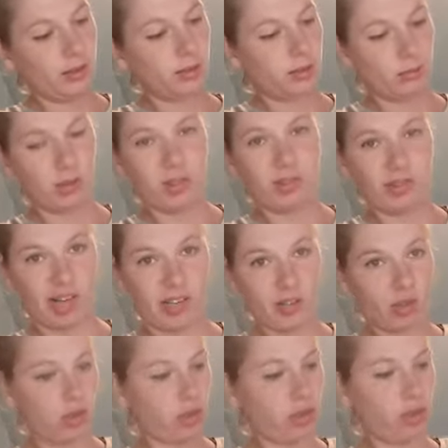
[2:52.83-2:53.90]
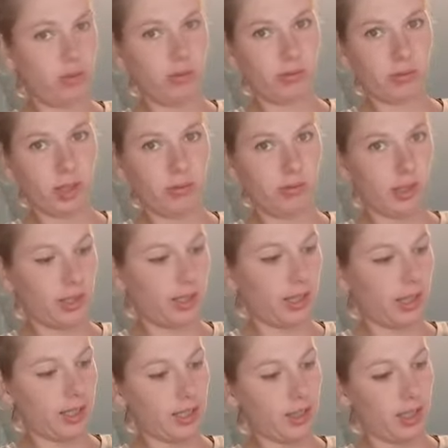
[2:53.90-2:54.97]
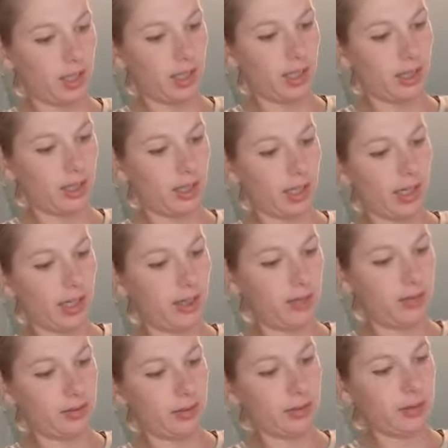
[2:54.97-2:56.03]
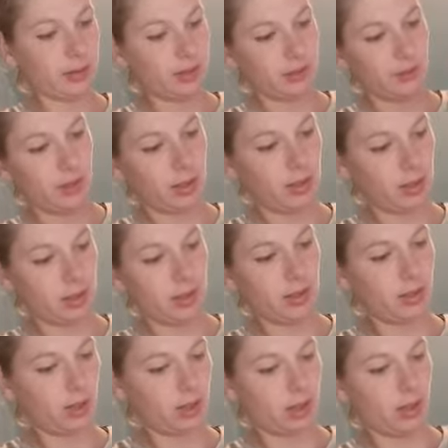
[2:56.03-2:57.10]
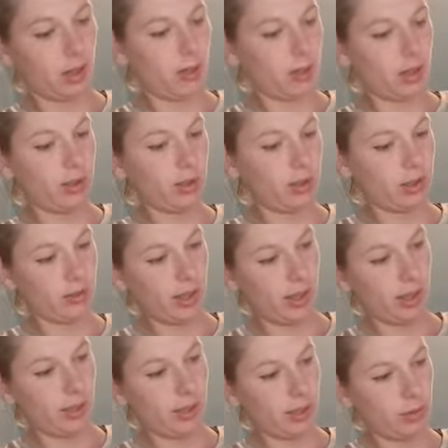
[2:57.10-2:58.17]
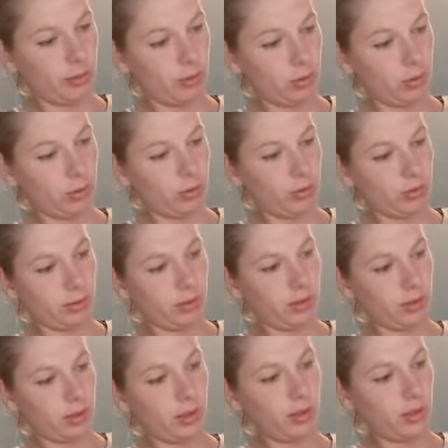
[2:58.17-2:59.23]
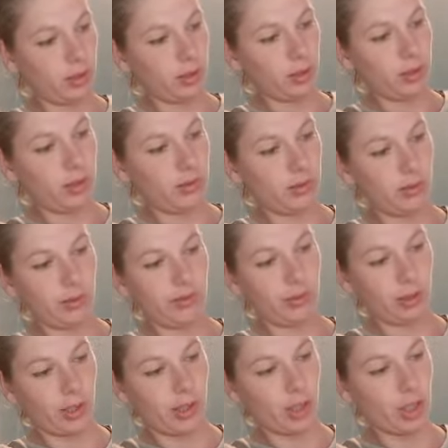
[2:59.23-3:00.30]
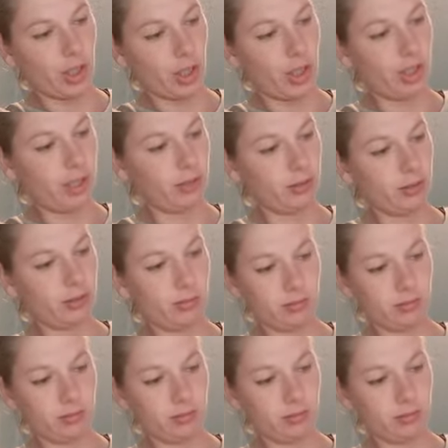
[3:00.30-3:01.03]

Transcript: Und das war's auch schon. Das war die ganze Hexerei. Wie lange hat das jetzt gedauert? Eineinhalb Minuten. Die Zwiebel vorher schälen.